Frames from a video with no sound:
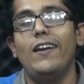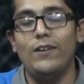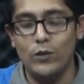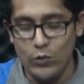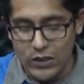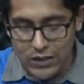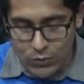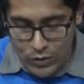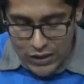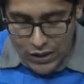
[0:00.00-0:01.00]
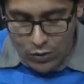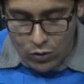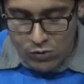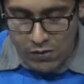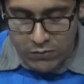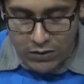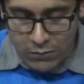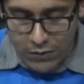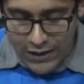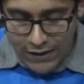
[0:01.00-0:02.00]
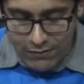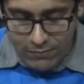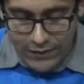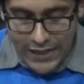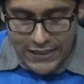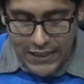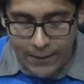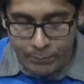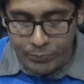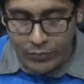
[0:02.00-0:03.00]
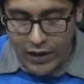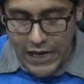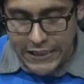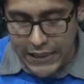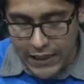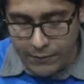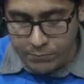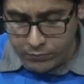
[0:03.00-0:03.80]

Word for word: এটা কিন্তু আজকে দৈনিক শিক্ষা ডট কম আপনাদের ব্রেকিং দিয়েছে এছাড়া